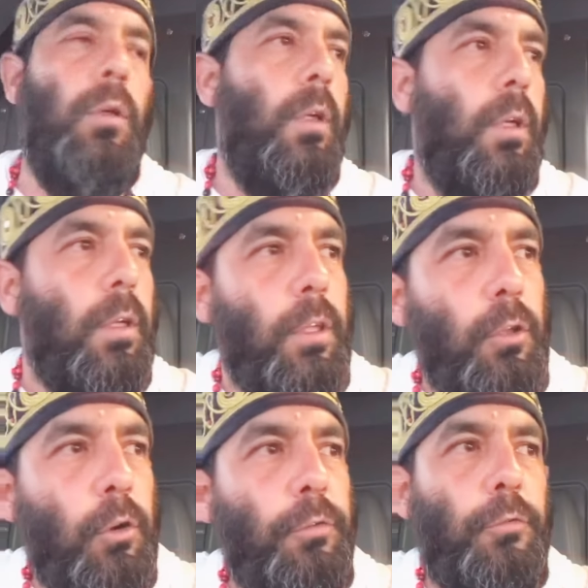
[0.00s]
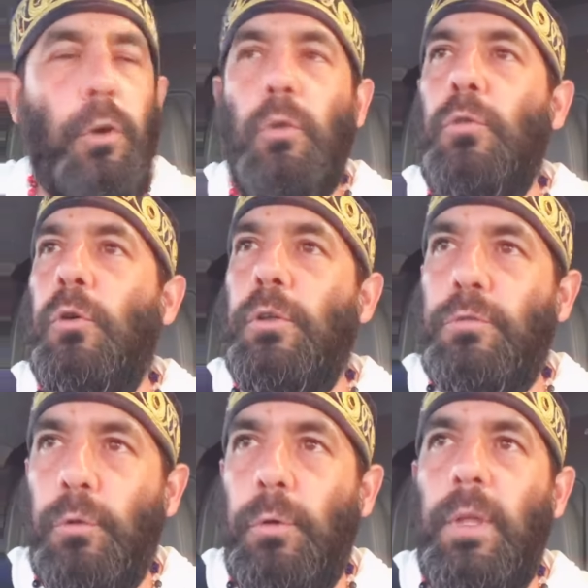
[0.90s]
Y hoy fue uno de esos
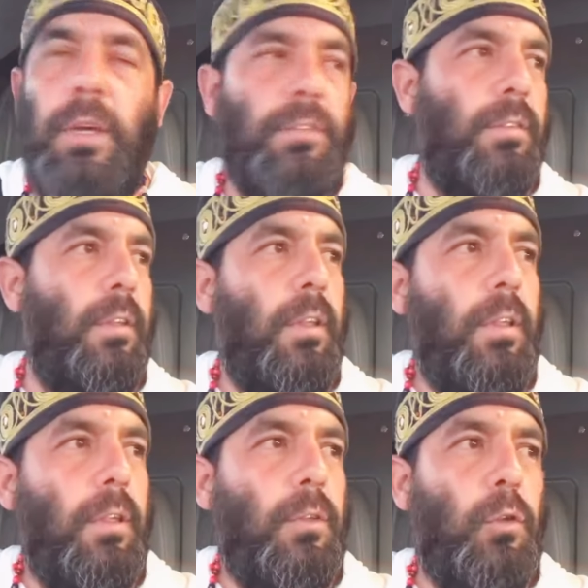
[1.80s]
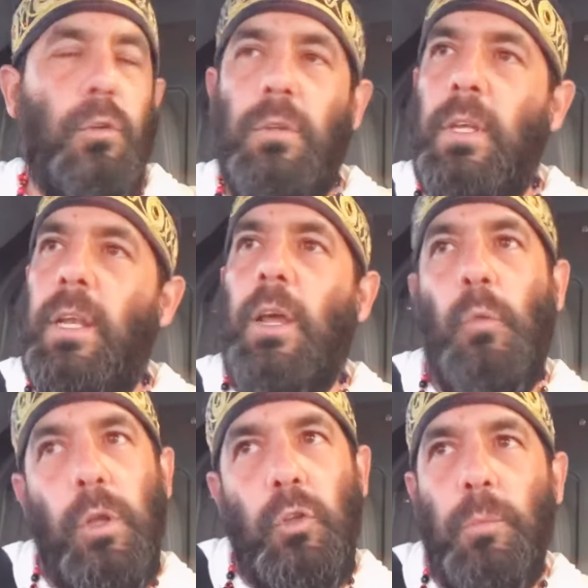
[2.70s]
días donde les cuento,
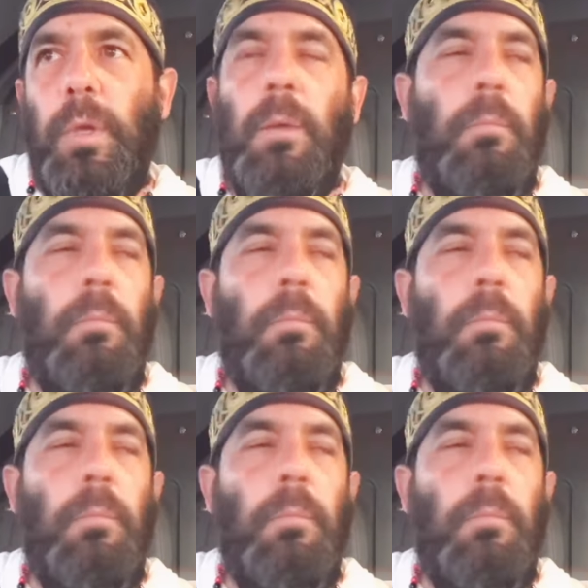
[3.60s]
mis hermanos,